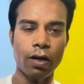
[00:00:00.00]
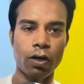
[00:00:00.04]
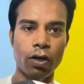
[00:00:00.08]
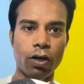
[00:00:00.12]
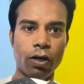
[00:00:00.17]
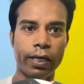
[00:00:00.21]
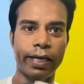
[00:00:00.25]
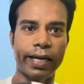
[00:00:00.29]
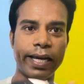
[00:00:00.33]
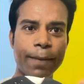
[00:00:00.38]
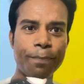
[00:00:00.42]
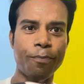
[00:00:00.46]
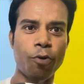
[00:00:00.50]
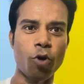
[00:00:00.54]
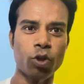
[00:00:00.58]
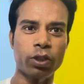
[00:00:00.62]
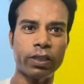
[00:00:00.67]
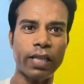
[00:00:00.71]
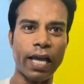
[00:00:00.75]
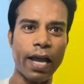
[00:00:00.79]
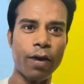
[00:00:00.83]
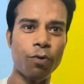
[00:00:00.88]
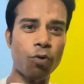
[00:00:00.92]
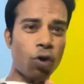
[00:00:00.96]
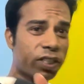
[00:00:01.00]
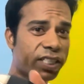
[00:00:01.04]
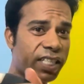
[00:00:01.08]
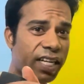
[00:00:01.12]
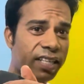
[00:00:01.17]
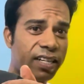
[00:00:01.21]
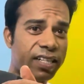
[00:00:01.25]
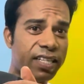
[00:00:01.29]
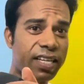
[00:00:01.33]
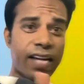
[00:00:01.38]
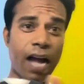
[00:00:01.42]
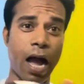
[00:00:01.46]
ग्रिप होता है वो अच्छा
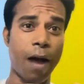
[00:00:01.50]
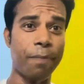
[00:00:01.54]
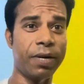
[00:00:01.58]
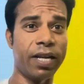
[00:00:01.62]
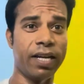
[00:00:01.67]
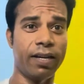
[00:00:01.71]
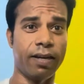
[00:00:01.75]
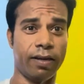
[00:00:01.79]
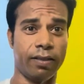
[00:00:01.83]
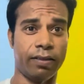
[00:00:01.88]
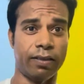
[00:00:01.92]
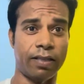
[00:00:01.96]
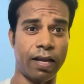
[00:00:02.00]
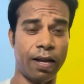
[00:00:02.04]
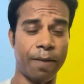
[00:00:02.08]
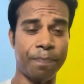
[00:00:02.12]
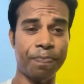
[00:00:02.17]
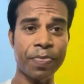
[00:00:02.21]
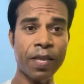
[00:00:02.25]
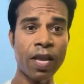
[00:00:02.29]
तरह से काम नहीं करता है